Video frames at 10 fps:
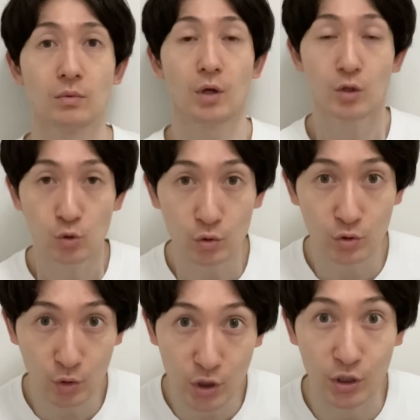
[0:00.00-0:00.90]
え、女
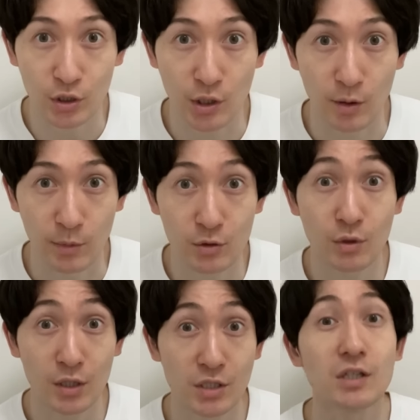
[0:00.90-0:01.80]
女子で
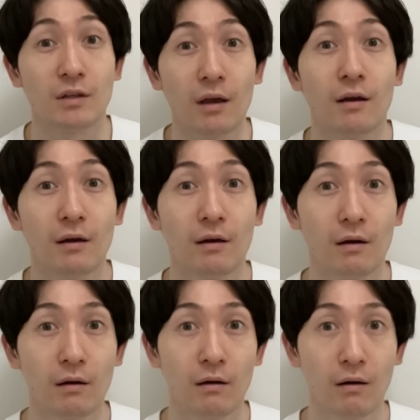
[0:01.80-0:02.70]
珍しいね。
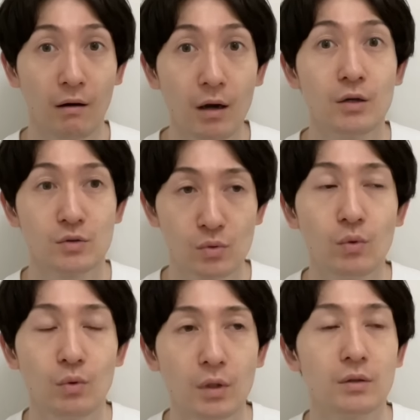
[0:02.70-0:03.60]
あ、そ
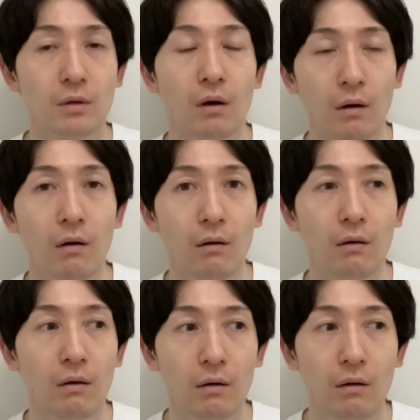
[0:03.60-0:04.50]
うなんだ。
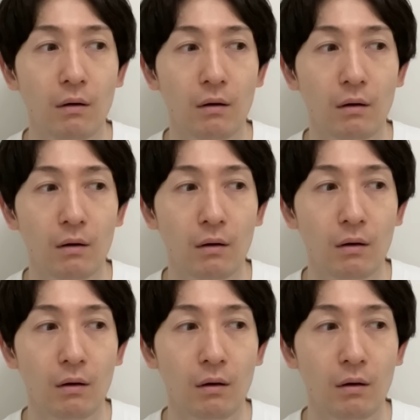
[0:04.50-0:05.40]
あー。
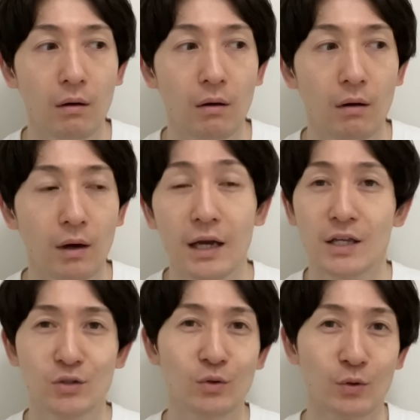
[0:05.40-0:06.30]
あ、
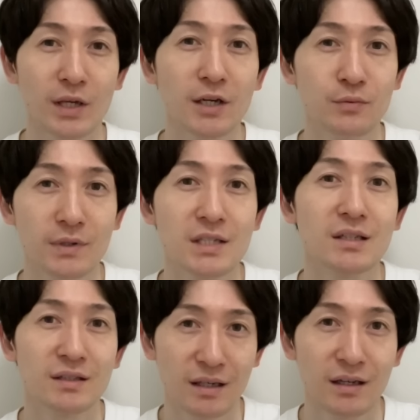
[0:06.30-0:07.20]
ちょっとお腹膨れ
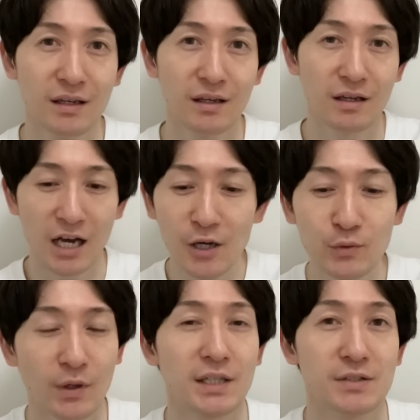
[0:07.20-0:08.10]
ちゃったハーフ
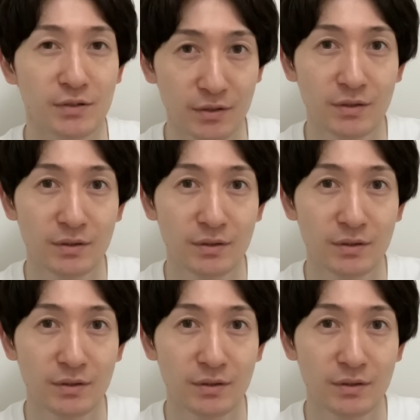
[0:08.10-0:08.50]
とかにする